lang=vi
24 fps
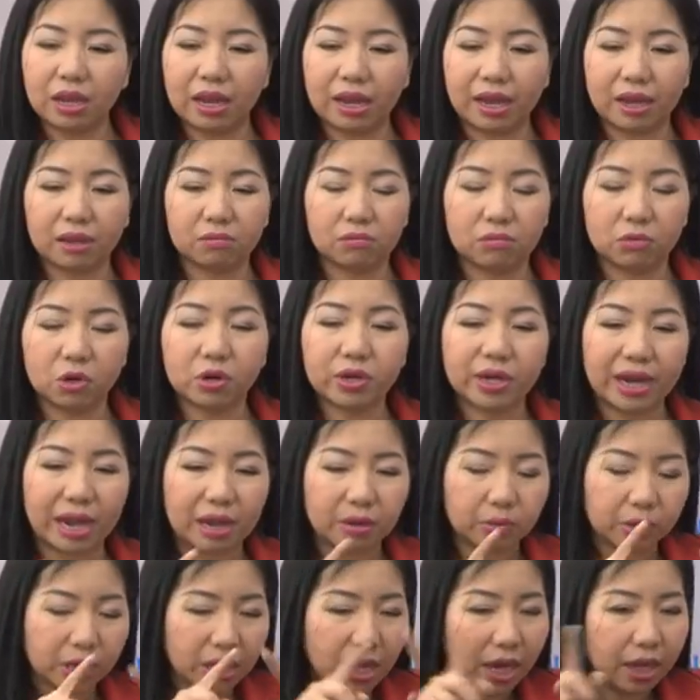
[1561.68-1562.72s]
là nó ra
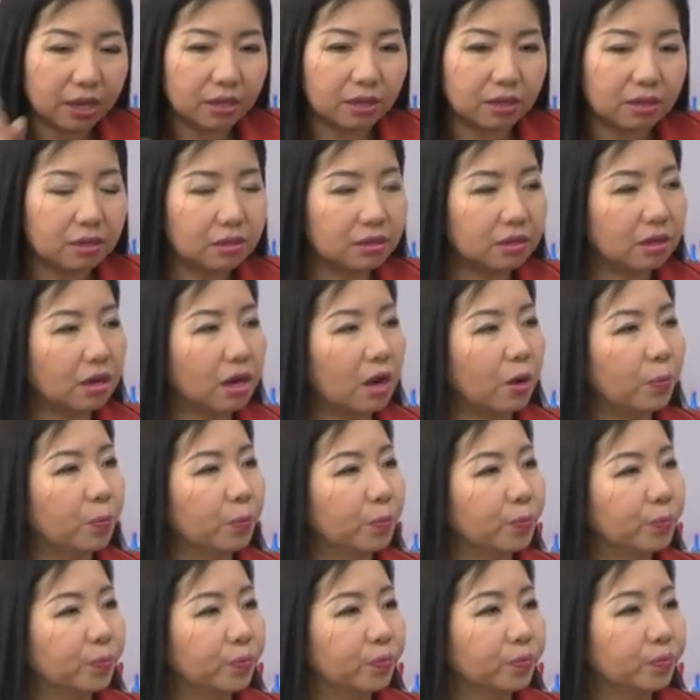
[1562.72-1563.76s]
một cái hình được không
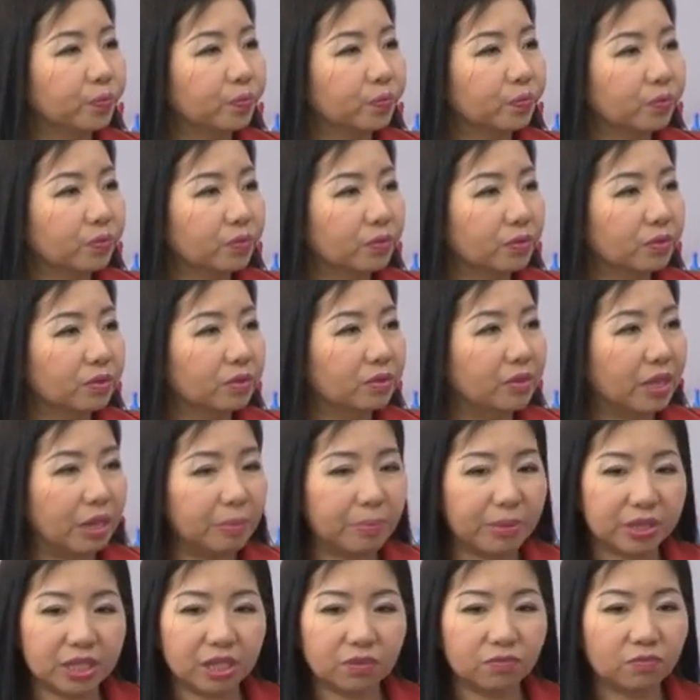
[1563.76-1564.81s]
để
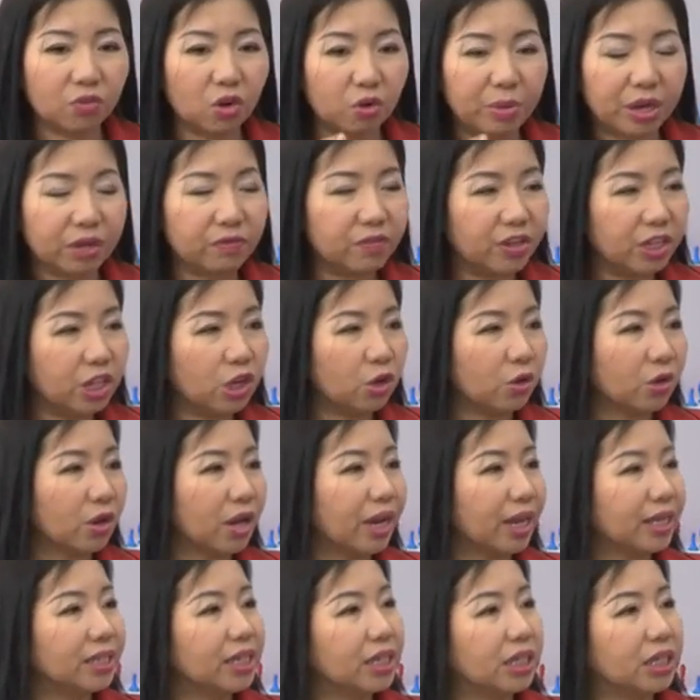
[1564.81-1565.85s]
mà nhìn vô biết video đó
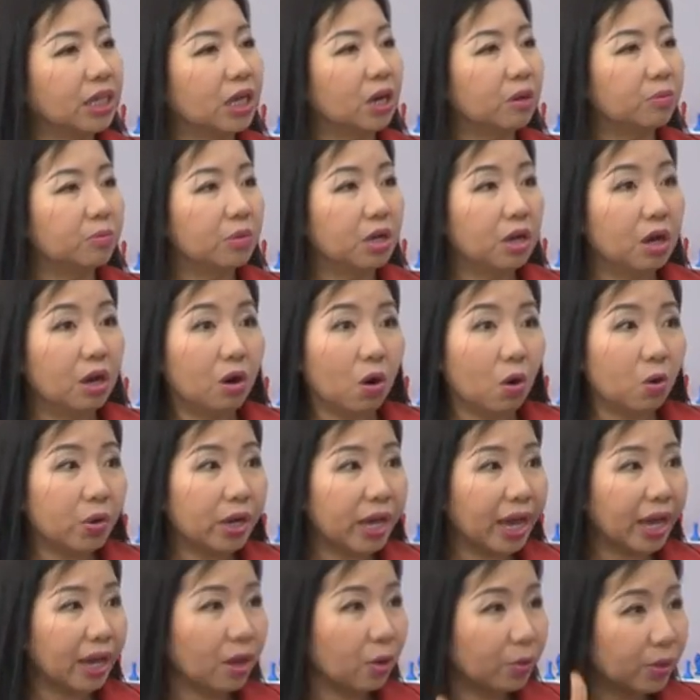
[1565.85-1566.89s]
là gì được không ok
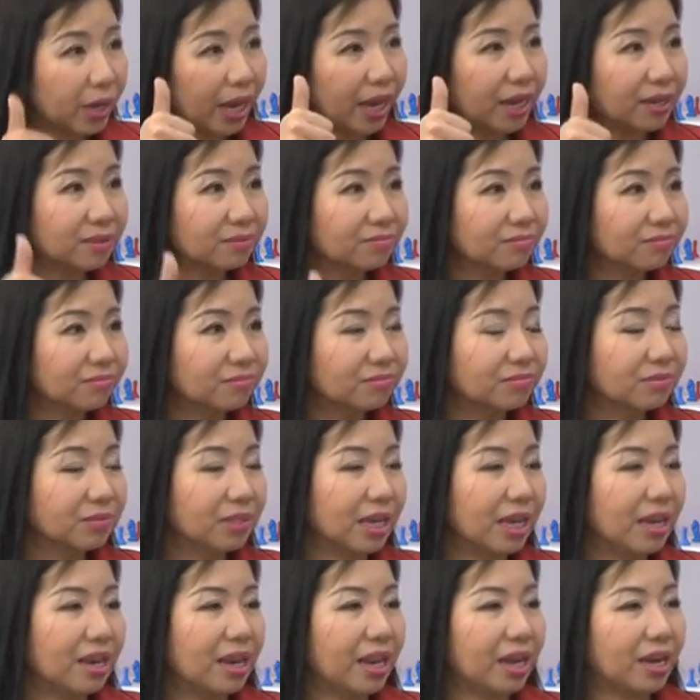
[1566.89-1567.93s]
ok
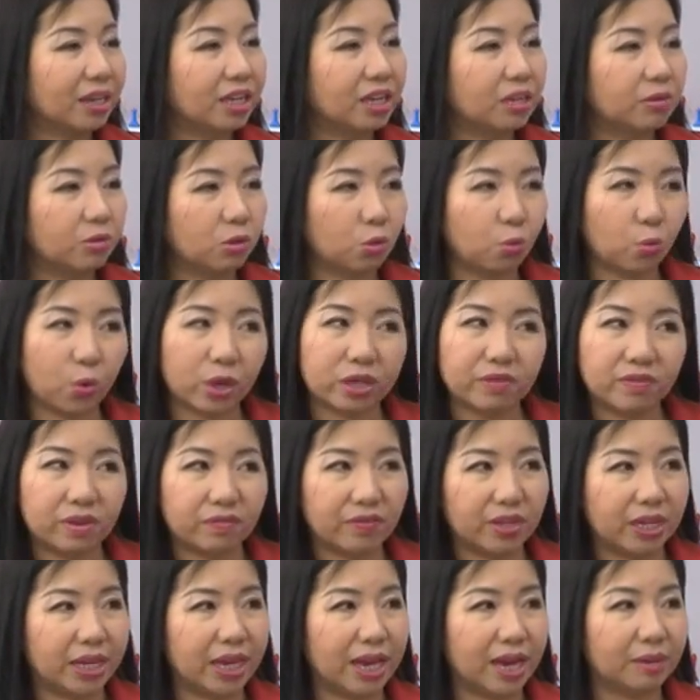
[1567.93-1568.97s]
thế là khi tôi quay về
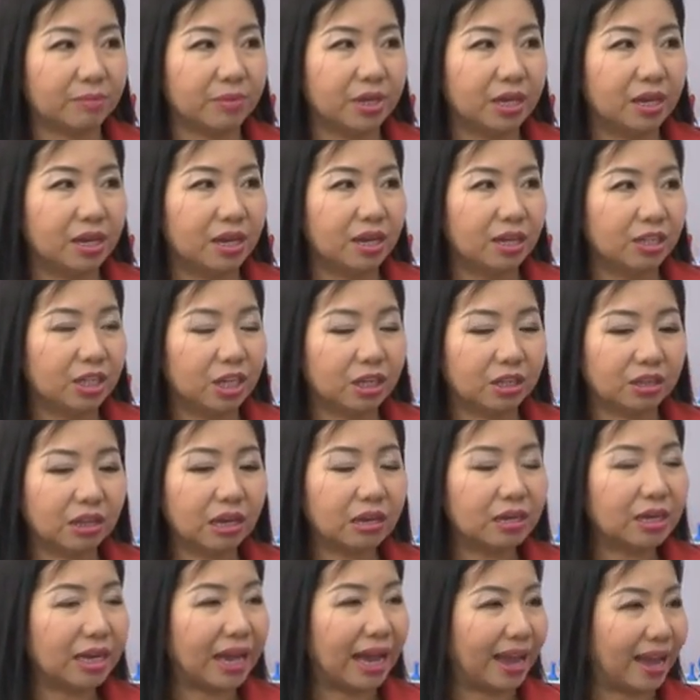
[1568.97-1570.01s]
việt nam thì
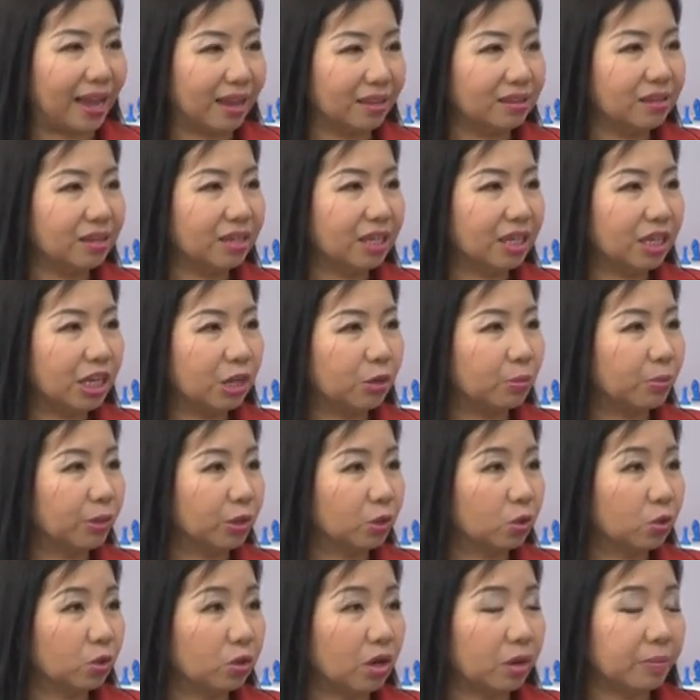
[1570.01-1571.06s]
tất cả những cái điều mà
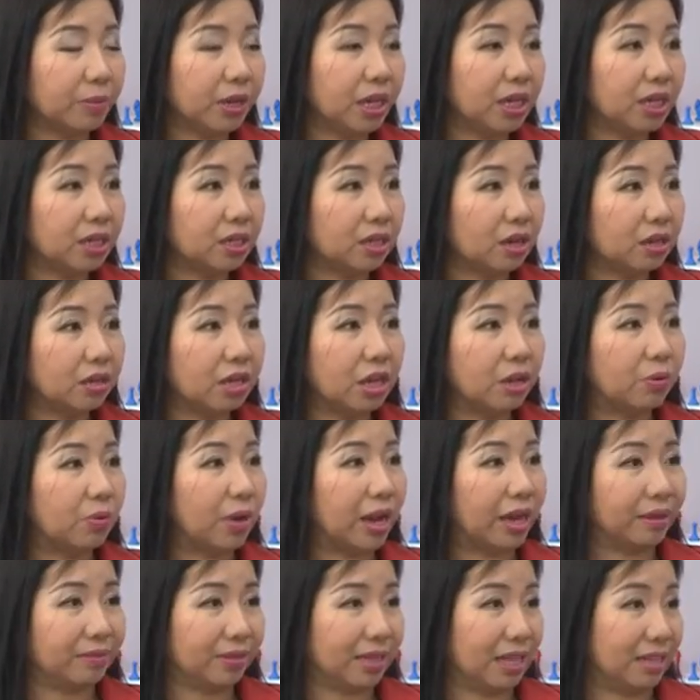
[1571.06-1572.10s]
tôi góp ý nó đều
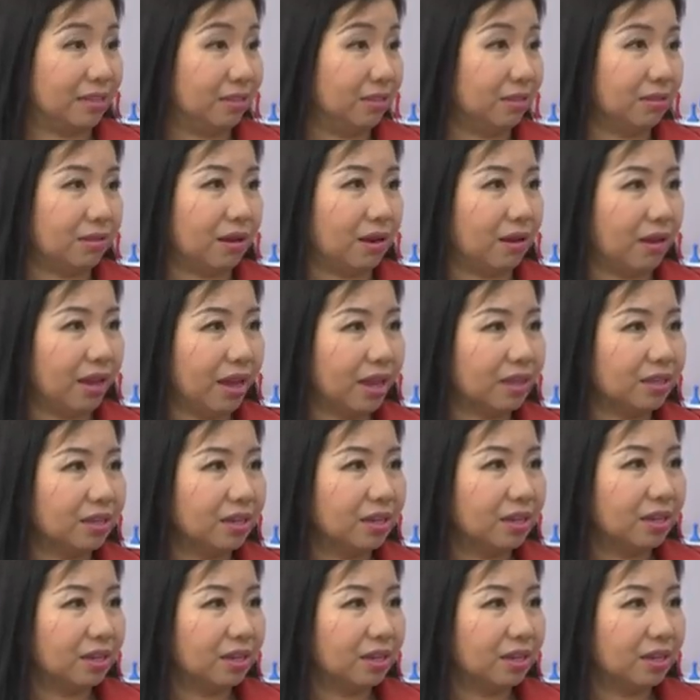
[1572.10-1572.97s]
làm thành sự thật hết